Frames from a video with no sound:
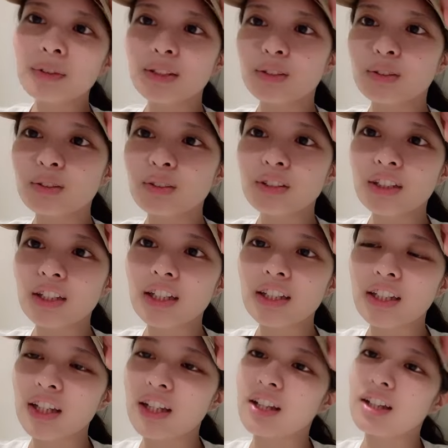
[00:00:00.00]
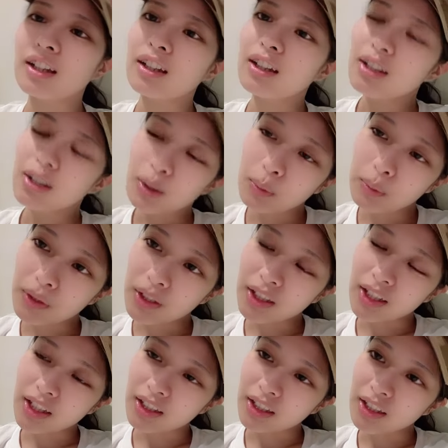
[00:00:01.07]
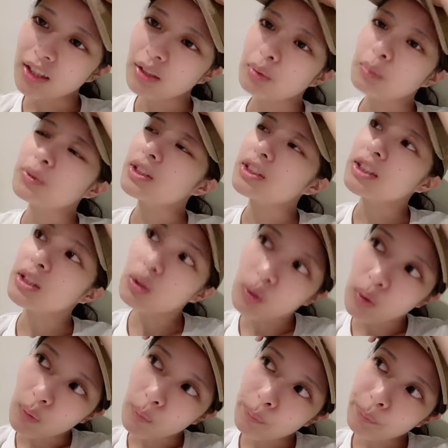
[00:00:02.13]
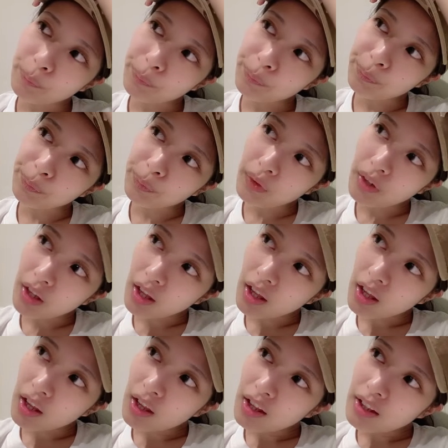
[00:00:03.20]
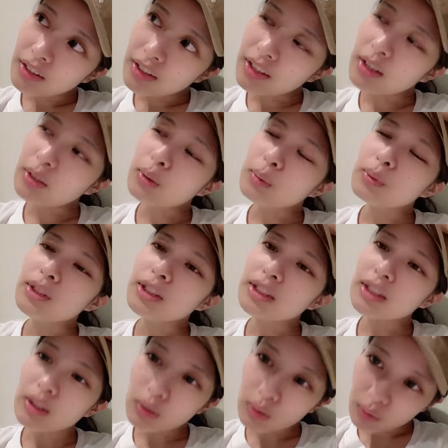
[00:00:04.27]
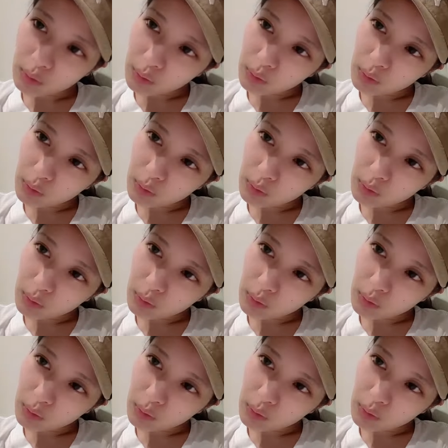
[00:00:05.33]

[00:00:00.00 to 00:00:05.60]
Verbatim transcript: に余裕がないけん、覚えられへんだけやと思うんですけど、だけやと思うんですけど、